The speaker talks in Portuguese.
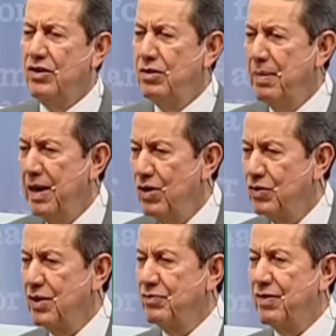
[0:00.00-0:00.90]
De manhã
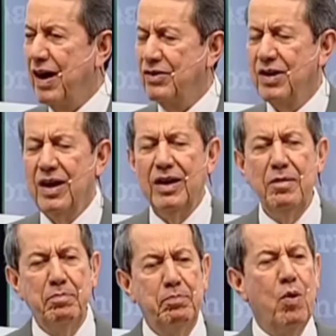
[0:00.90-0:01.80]
você faz.
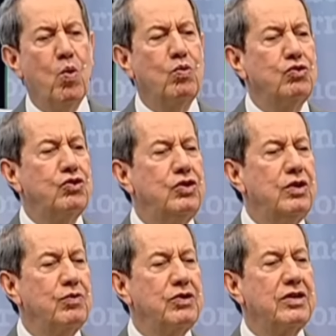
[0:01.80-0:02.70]
Em poucos
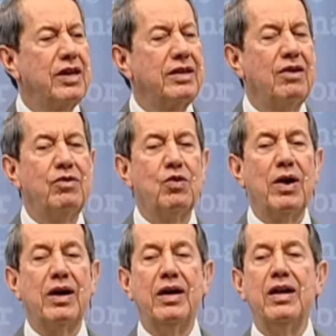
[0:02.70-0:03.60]
dias você já está vendo
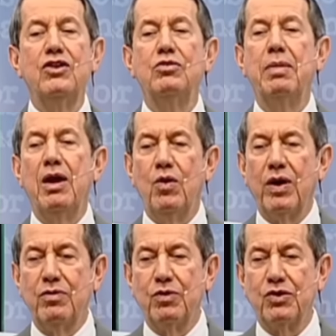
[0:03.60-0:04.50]
uma grande
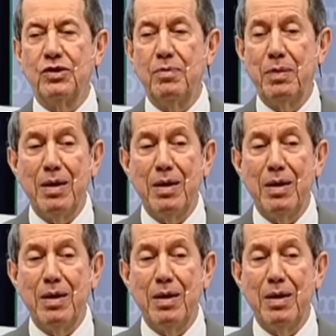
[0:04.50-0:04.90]
melhora em você você,